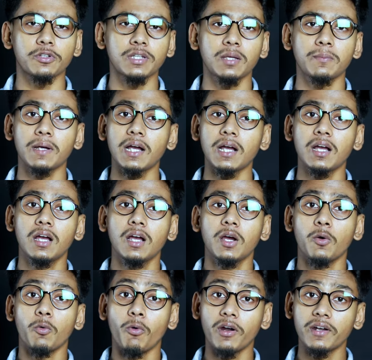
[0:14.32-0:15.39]
করে দেয় বা
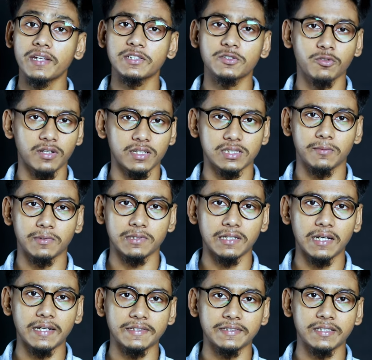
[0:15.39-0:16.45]
ওয়ার্নিং চলে আসে
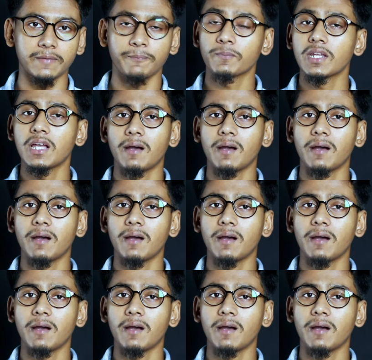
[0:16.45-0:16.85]
আমাদের আইডিতে